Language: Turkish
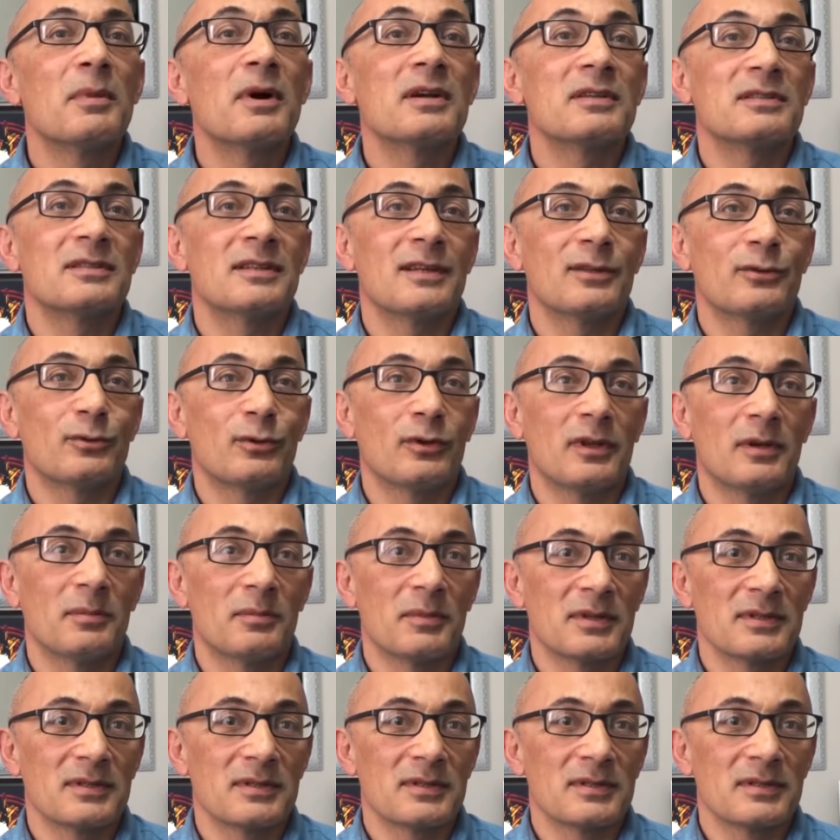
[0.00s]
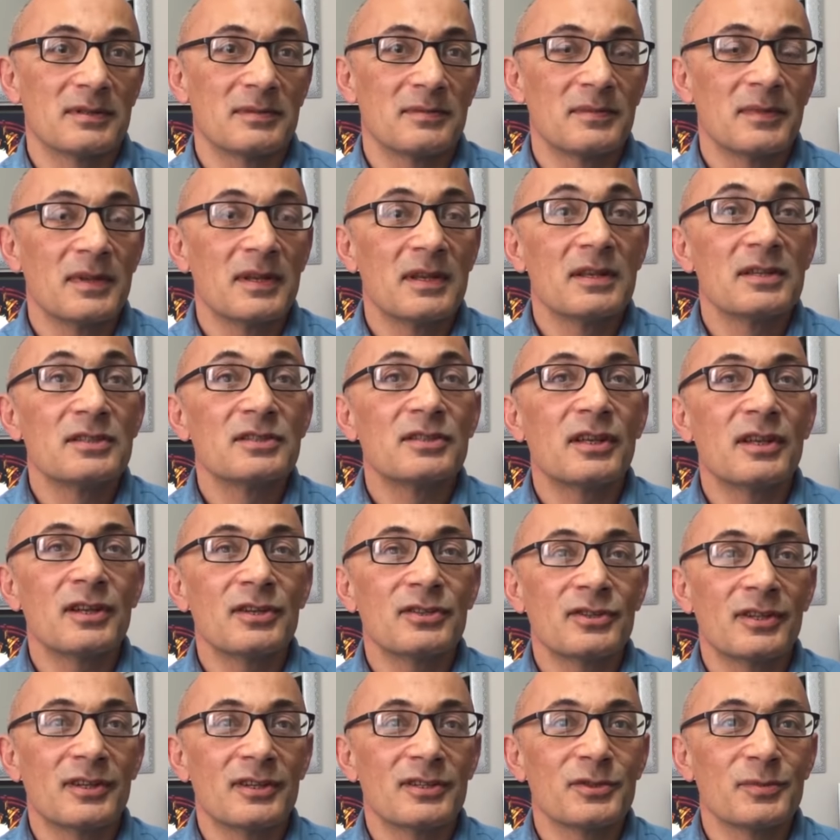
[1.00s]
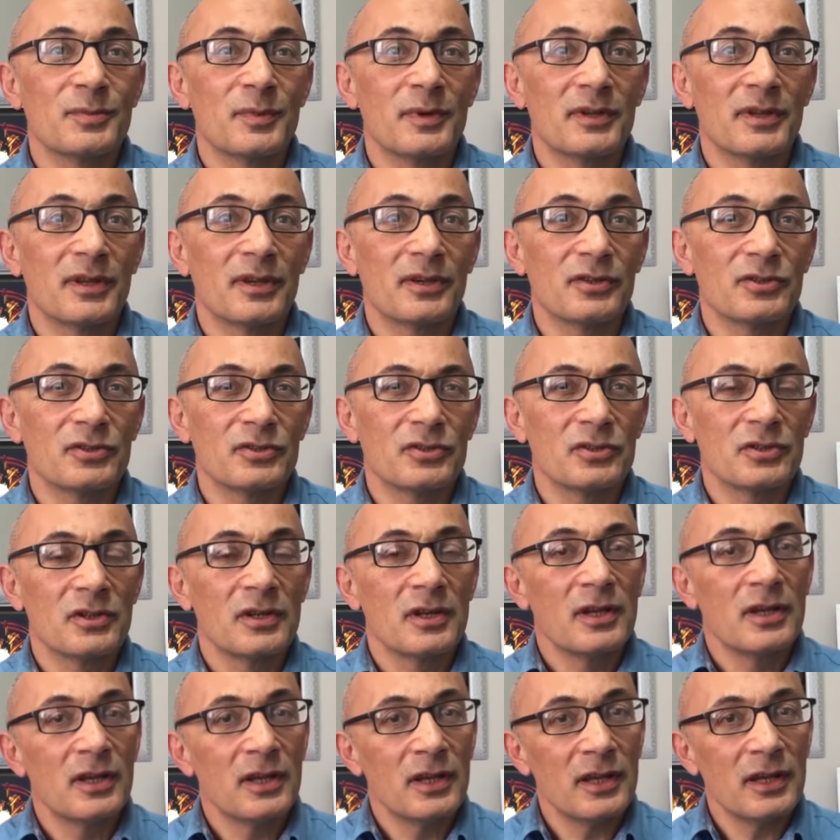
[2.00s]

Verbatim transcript: mazeret olamaz. Sana çalışmak yakışır.